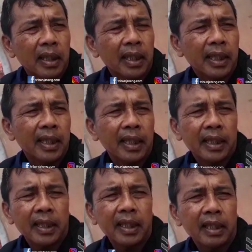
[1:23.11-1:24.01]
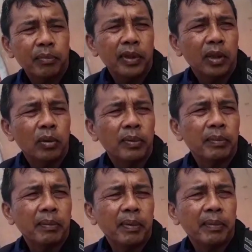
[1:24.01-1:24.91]
Ya, kita punya
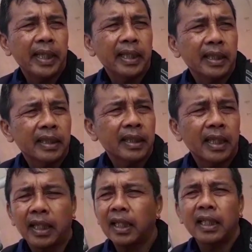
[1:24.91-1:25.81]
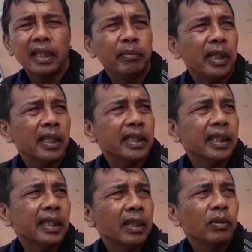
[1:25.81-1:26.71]
25 pemain. Sekarang ada lima yang
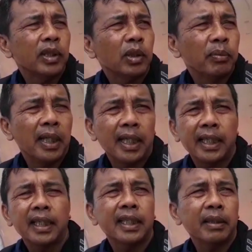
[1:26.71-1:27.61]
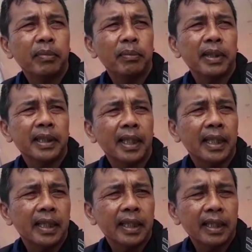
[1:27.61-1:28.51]
cedera, uji coba lagi nanti bermasalah.
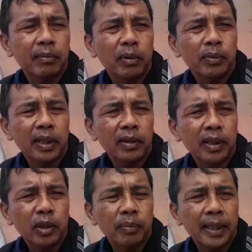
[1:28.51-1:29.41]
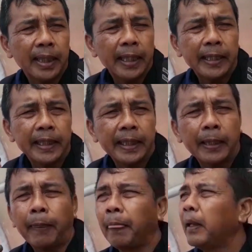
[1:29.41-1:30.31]
Kita belum uji coba ya.
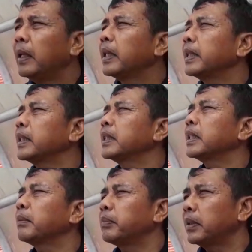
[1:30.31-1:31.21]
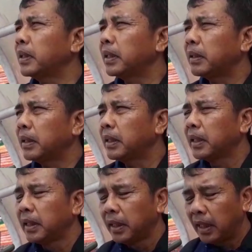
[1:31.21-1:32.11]
Artinya kita tetap eh,
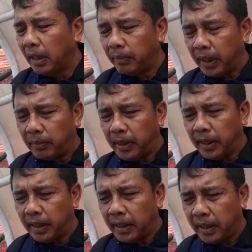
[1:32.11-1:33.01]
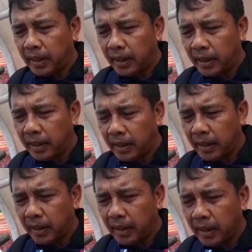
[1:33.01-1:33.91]
apa namanya
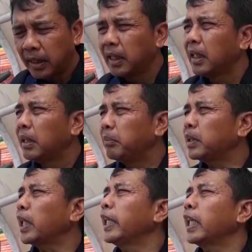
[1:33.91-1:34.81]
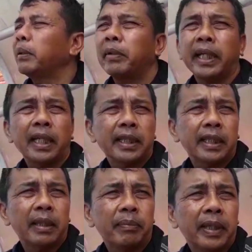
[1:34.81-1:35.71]
uh, kan mereka
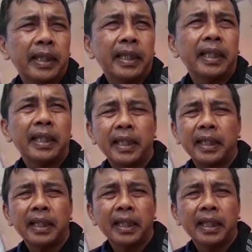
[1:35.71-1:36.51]
setiap pagi. Ya.